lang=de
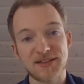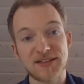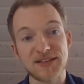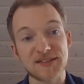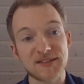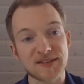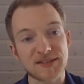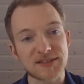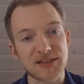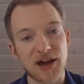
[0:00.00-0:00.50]

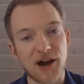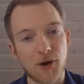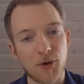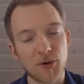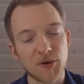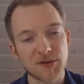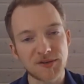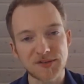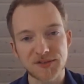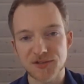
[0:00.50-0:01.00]
Dieses
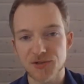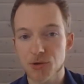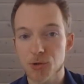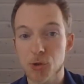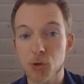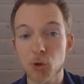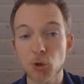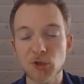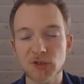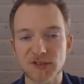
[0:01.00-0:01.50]
Haus
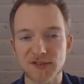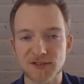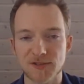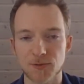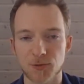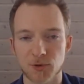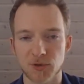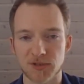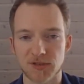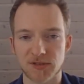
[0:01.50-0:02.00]
schützt
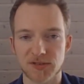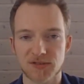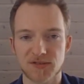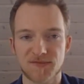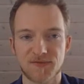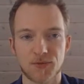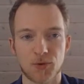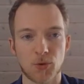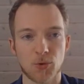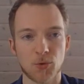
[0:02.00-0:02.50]
uns
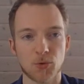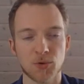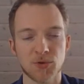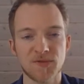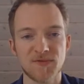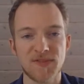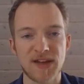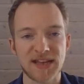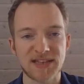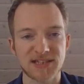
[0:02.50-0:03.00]
vor
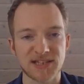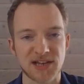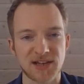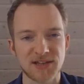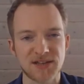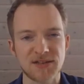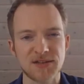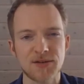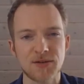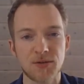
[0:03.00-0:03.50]

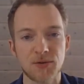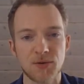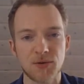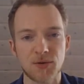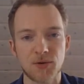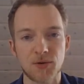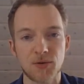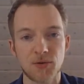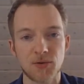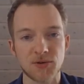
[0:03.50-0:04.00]
Unwettern
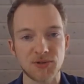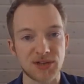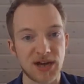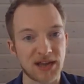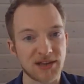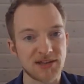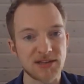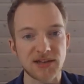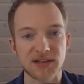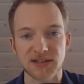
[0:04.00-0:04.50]
und
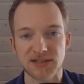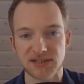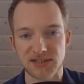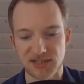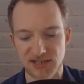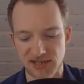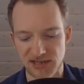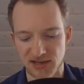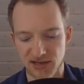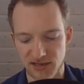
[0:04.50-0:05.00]
anderen
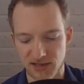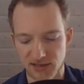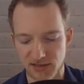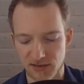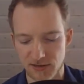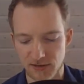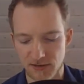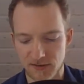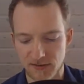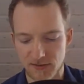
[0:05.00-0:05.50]

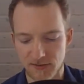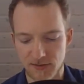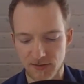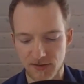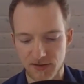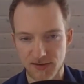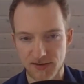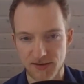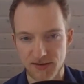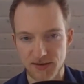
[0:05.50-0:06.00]
Tieren.
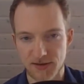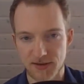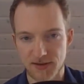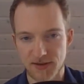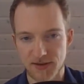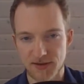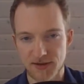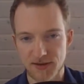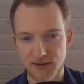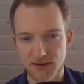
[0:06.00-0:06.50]

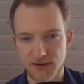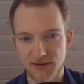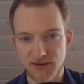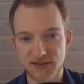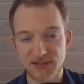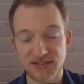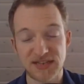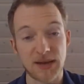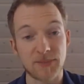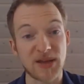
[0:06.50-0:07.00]

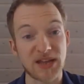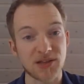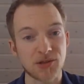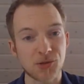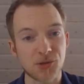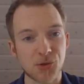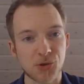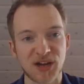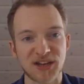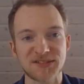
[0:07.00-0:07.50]
Der
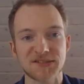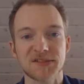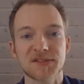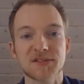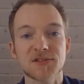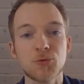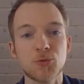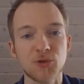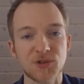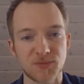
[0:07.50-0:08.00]
Mensch hat
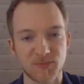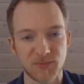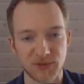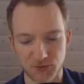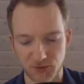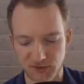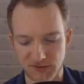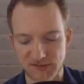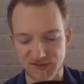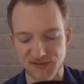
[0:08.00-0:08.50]
es gut
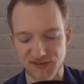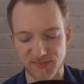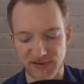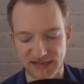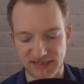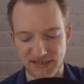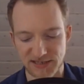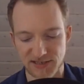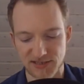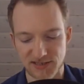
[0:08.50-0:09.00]
mit uns
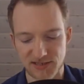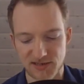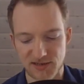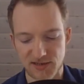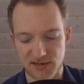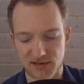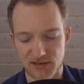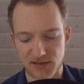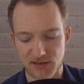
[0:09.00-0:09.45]
gemeint.